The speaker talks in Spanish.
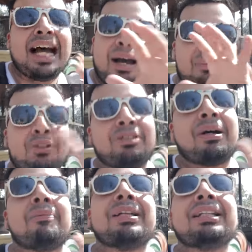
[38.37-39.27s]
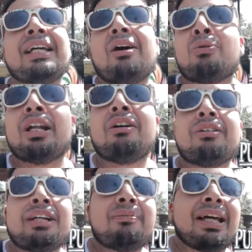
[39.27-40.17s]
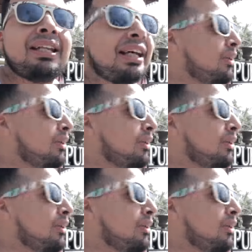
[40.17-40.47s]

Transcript: aproximadamente a una hora y media,